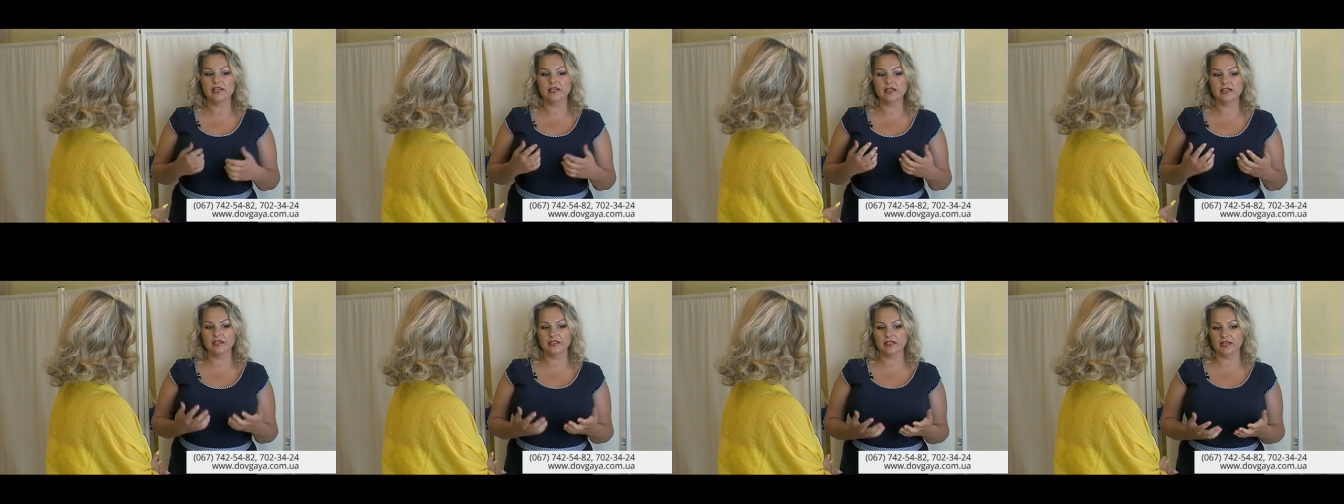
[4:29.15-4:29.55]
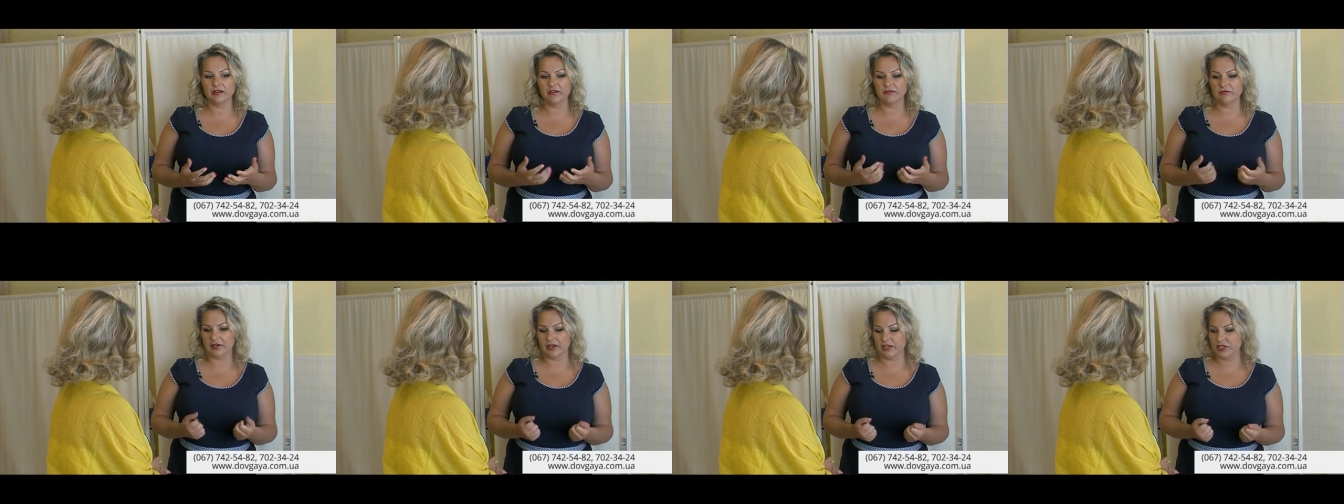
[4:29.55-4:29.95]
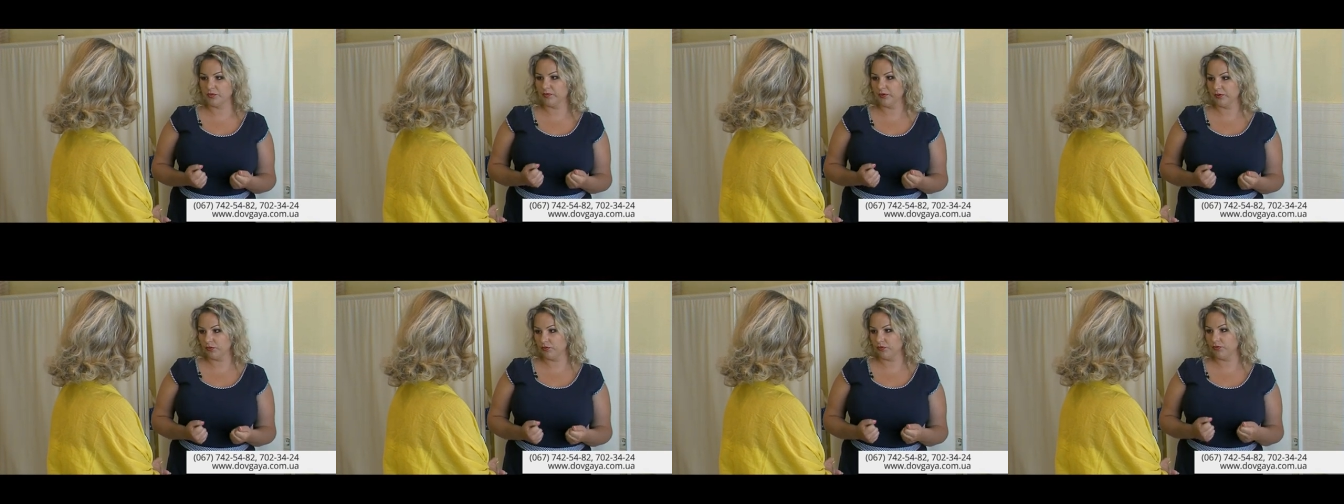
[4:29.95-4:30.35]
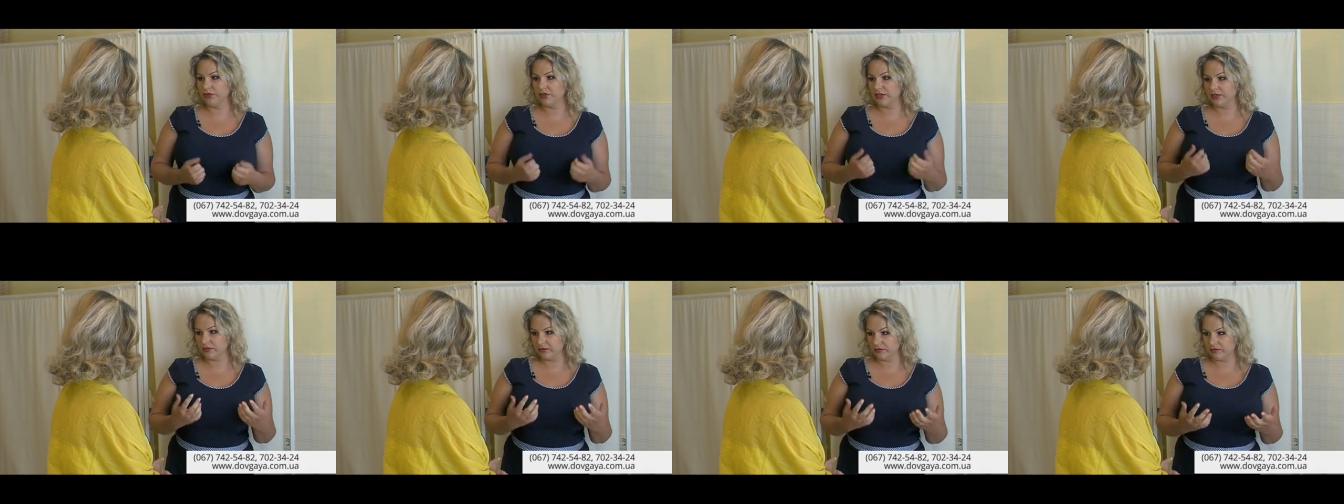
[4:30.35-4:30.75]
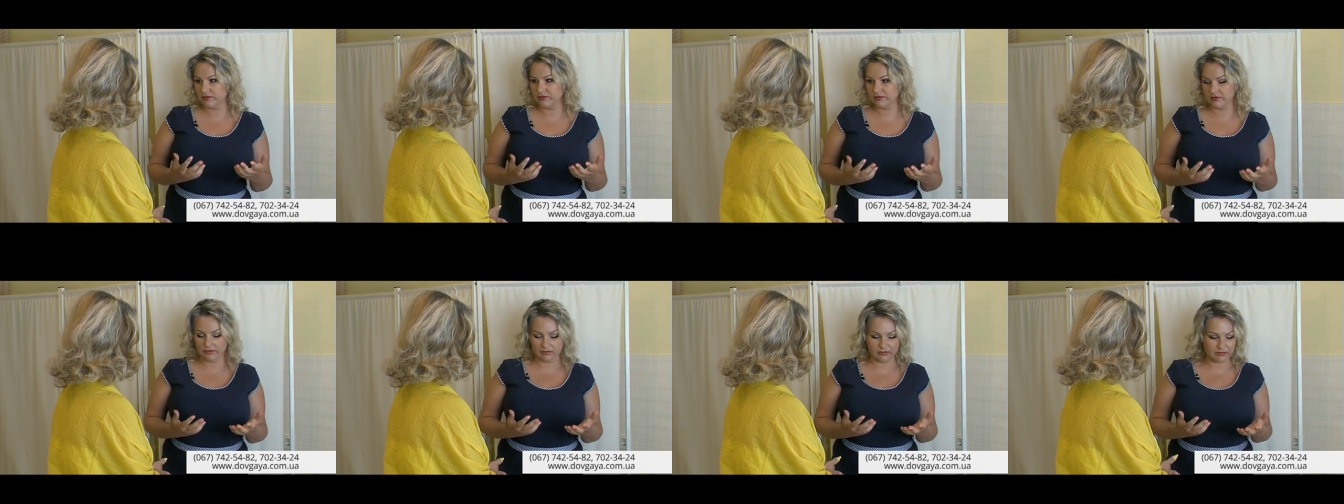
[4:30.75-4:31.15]
И когда врач подходит
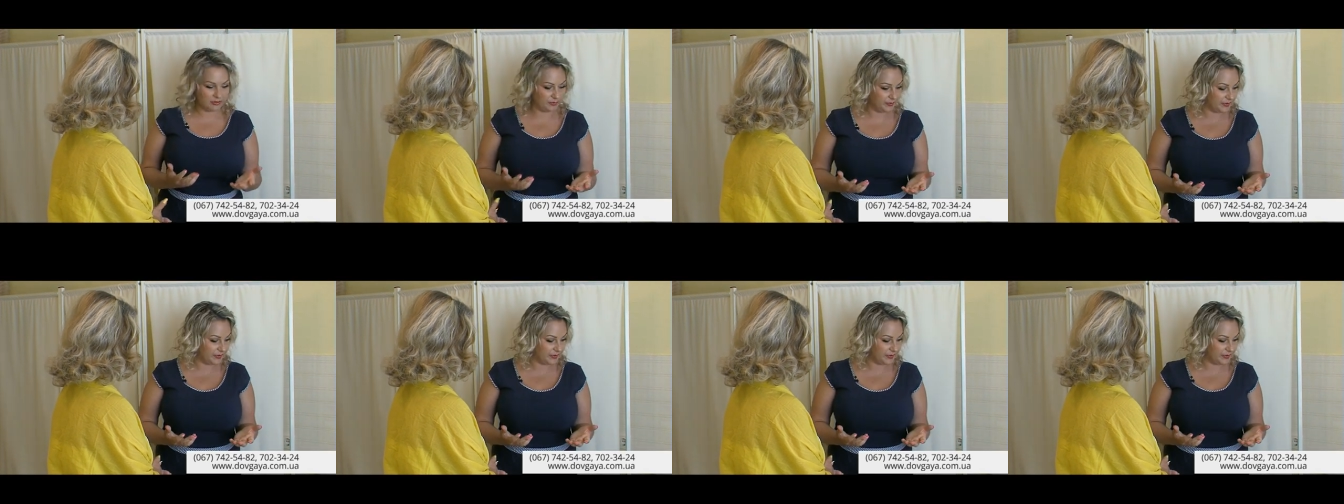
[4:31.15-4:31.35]
э,